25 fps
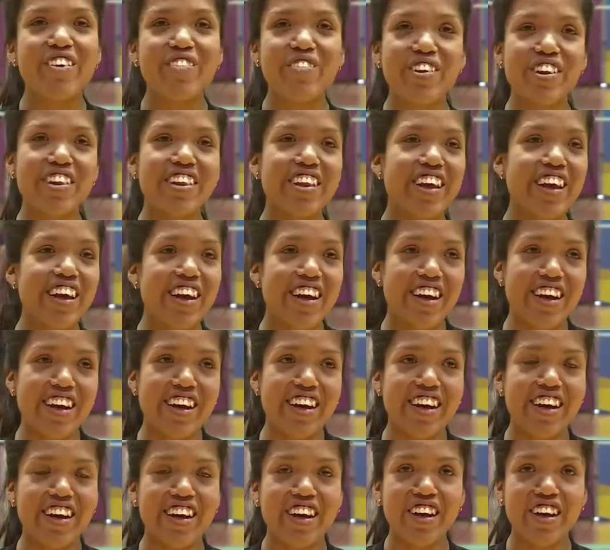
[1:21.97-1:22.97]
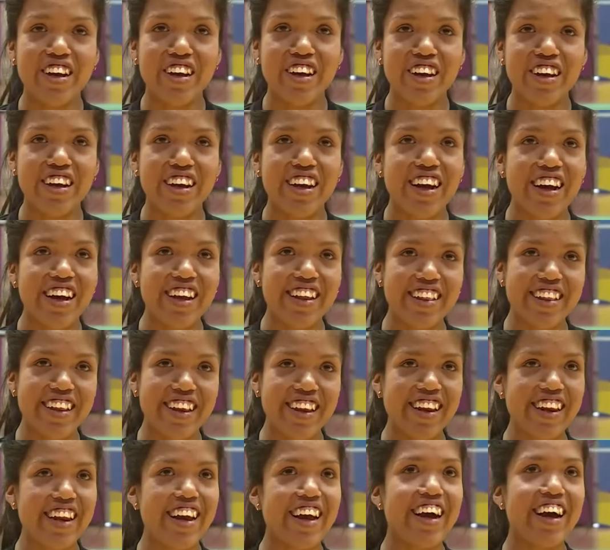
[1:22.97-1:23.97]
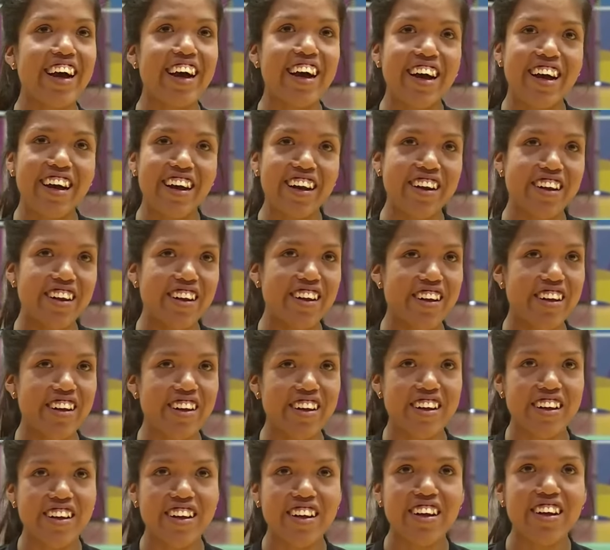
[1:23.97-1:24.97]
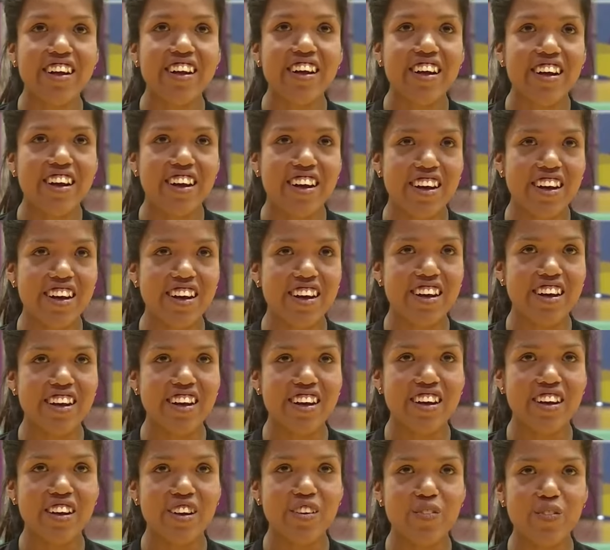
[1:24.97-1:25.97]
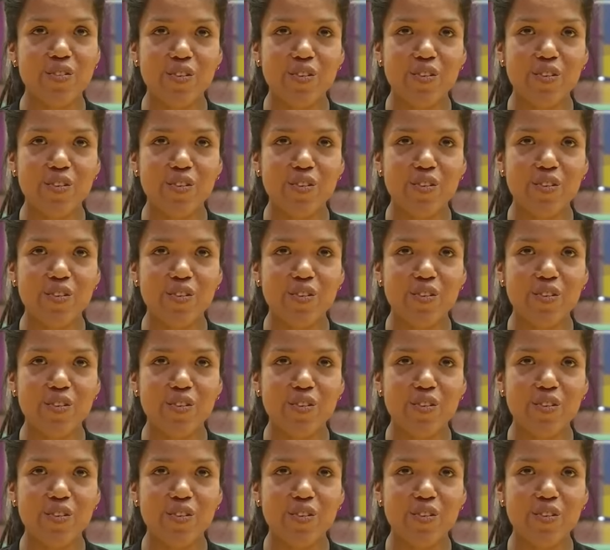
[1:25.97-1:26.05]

Comencé a, entrenar, a, a